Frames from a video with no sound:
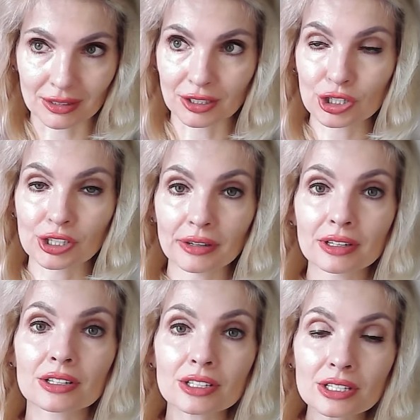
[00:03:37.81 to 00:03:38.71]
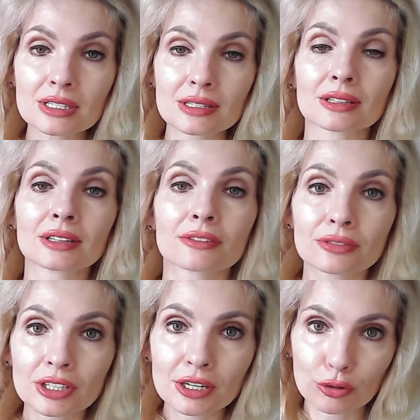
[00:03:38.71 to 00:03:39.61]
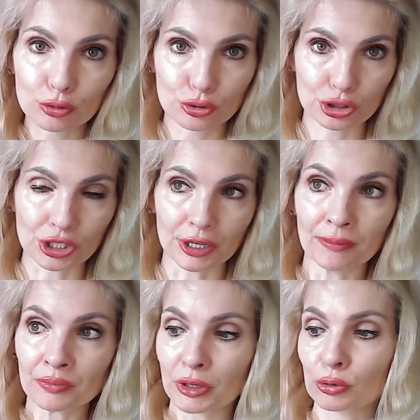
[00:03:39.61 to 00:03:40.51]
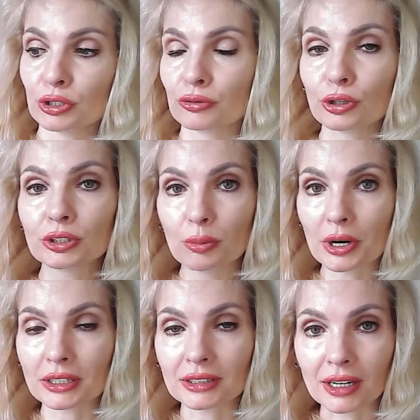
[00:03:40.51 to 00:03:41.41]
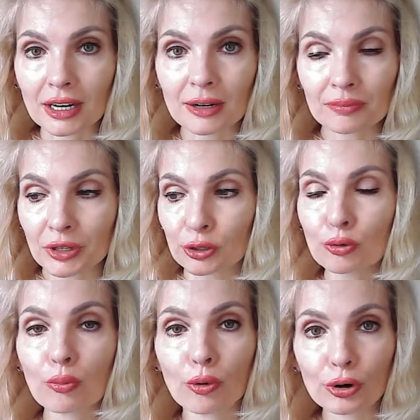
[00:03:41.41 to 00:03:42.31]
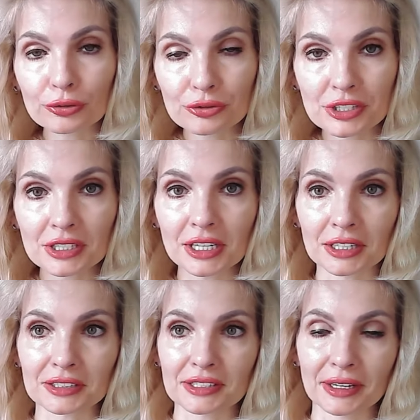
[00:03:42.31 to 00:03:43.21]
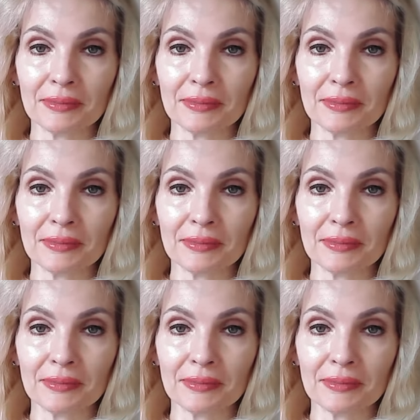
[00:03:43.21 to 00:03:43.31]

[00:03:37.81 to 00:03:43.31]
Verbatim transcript: Так человек истинно верующий, у него доброта, любовь в сердце,